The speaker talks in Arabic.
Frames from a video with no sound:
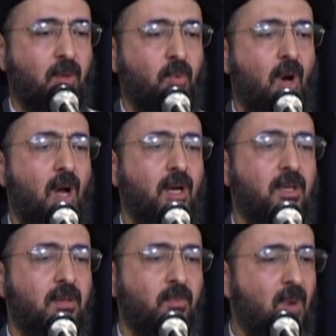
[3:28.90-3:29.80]
بعد
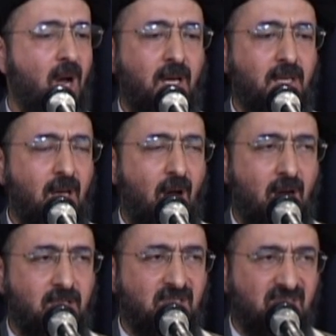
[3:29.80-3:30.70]
واحد ما عنده
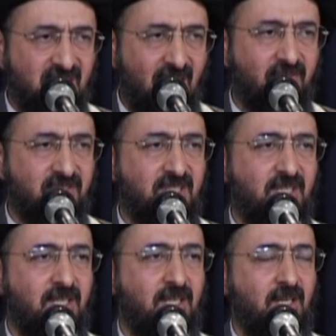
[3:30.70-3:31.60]
حاجز
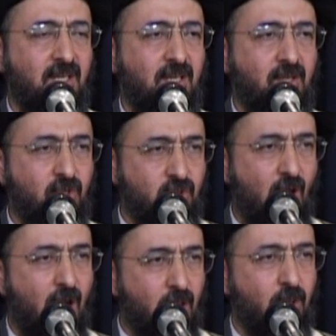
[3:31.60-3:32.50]
نفسي
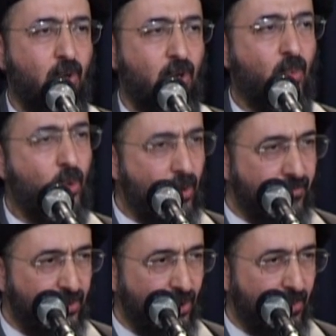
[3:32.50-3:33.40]
تجاه الظلم
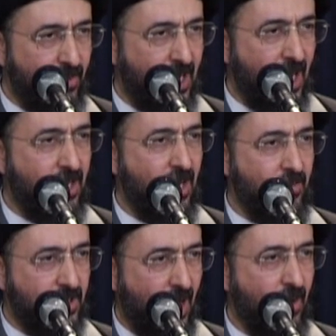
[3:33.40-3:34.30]
هو في يوم من
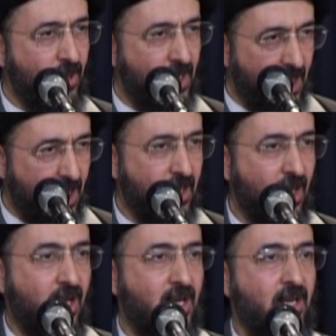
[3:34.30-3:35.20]
الأيام يتحول إلى
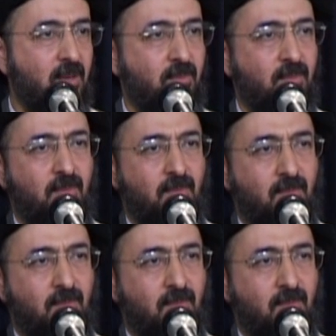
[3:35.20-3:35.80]
ظالم